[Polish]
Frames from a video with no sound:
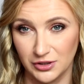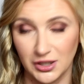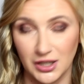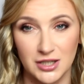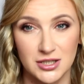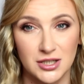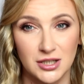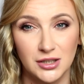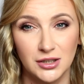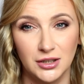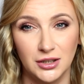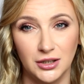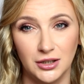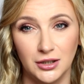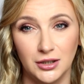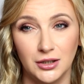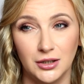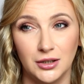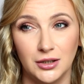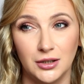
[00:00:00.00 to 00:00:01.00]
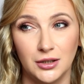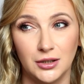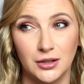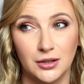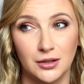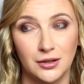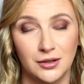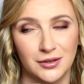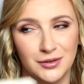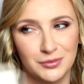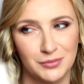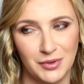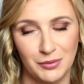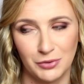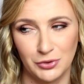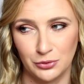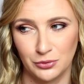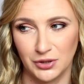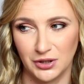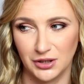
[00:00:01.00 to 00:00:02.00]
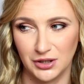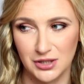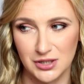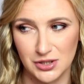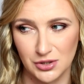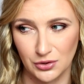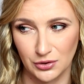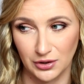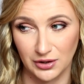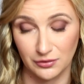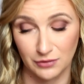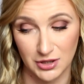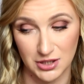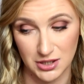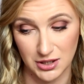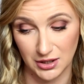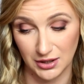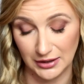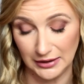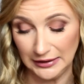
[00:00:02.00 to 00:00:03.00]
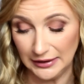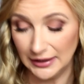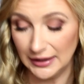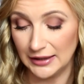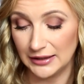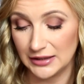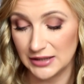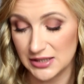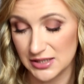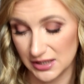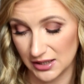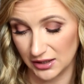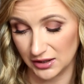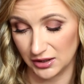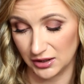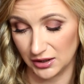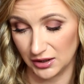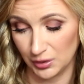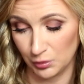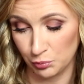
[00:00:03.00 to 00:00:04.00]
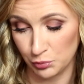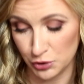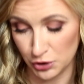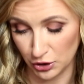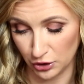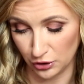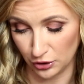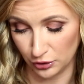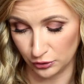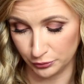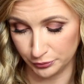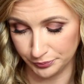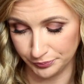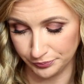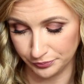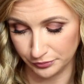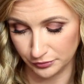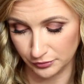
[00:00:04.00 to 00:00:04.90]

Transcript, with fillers: wydarzeń i mamy tutaj historię właśnie niestety przykrą,